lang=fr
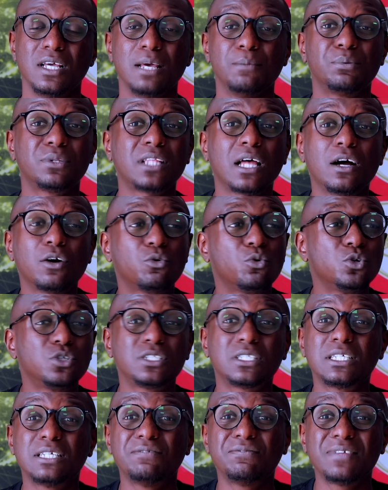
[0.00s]
Puis as un
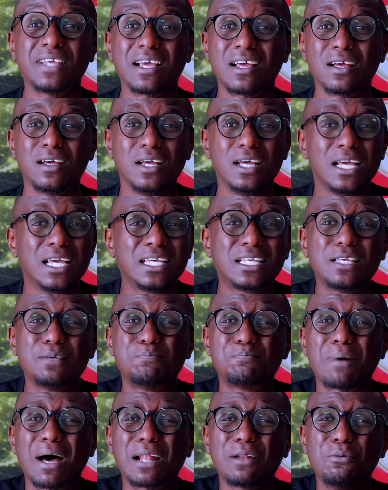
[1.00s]
coach qui vient et qui
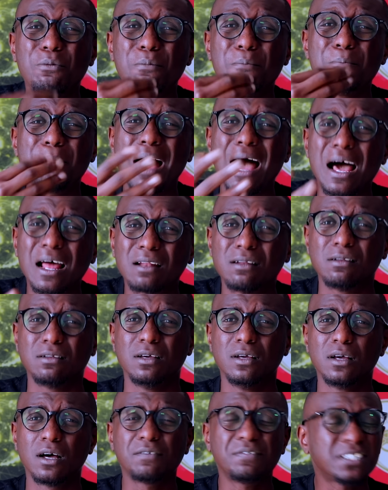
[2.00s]
parle mal.
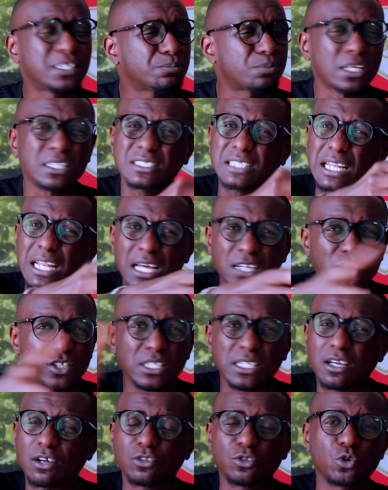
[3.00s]
En fait, c'est pour ça que Ten je
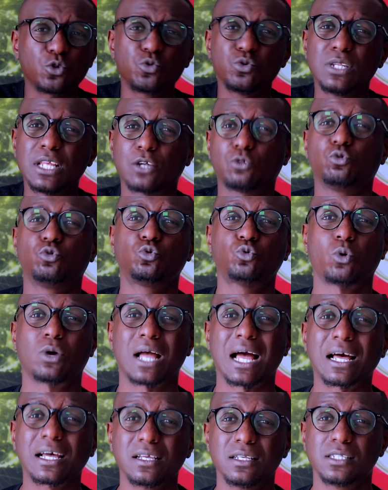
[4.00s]
rentre dans une ère du
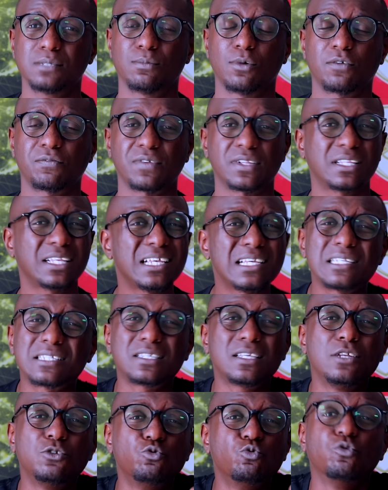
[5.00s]
tocarisme. En fait, qu'est-ce
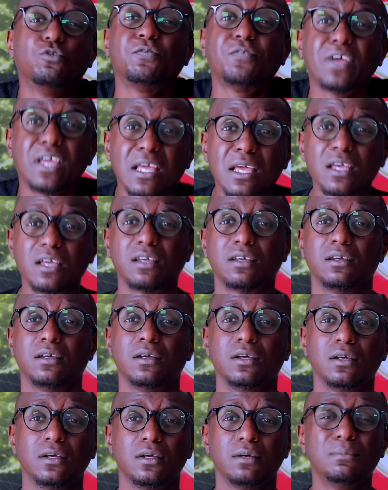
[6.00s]
qu'il nous fait
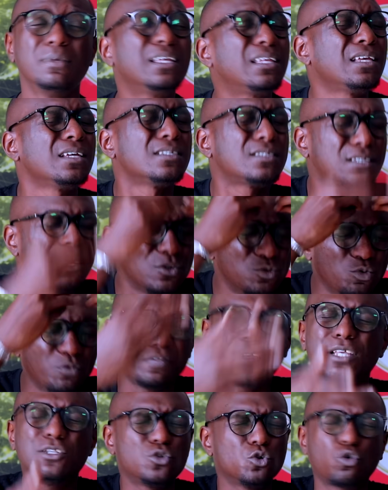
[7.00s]
Mais qu'est-ce qu'il nous
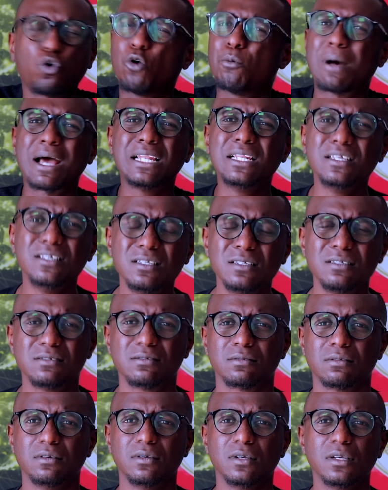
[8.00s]
fait Il se
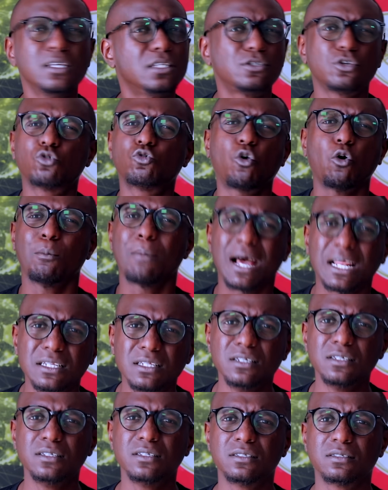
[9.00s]
comanise, il se
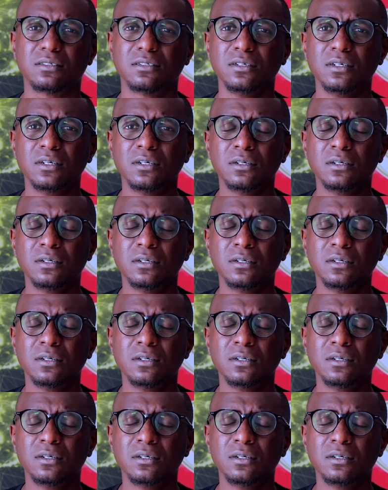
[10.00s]
comanise.